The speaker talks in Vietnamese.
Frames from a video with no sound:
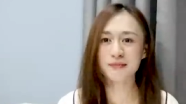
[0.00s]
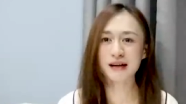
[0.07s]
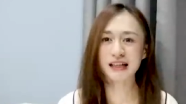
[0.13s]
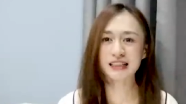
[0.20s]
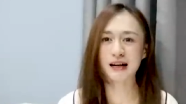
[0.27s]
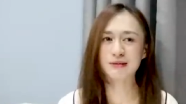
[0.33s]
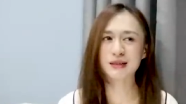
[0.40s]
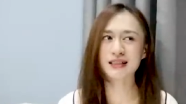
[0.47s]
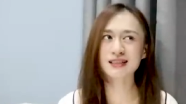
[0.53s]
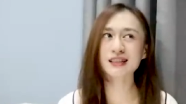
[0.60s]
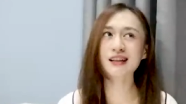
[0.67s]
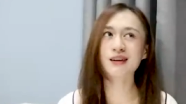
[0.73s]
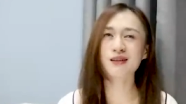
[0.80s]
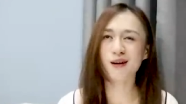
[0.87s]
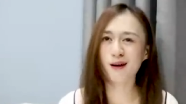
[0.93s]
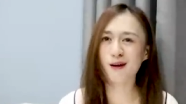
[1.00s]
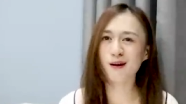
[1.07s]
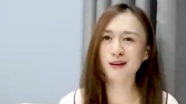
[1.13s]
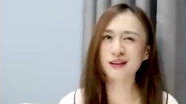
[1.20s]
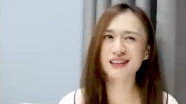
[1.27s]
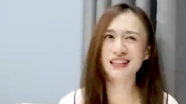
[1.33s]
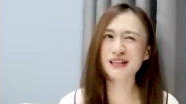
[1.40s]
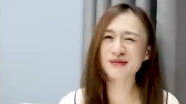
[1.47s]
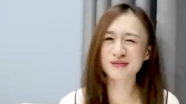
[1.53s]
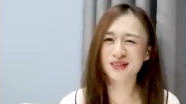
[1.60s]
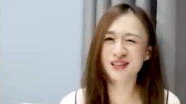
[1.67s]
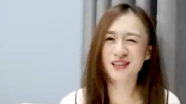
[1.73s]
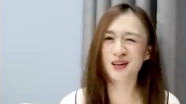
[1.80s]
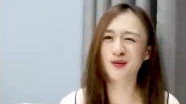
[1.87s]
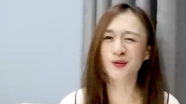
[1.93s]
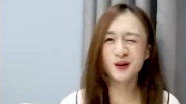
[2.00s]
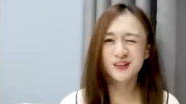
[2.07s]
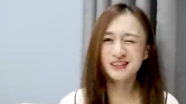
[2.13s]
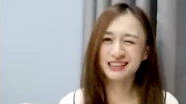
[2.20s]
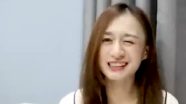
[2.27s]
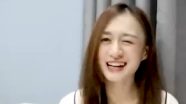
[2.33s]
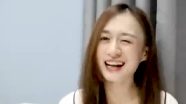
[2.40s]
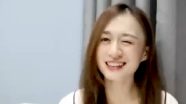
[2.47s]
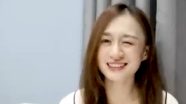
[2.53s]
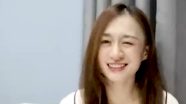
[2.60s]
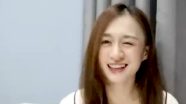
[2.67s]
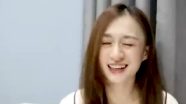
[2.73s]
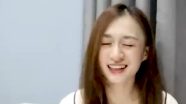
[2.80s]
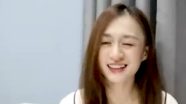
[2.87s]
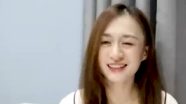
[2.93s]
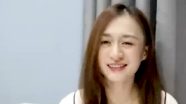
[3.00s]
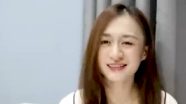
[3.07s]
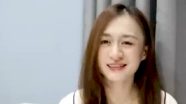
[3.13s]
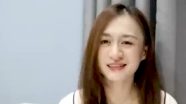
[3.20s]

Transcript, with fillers: bạn cảm thấy rất là khó tìm được ở một người khác như thế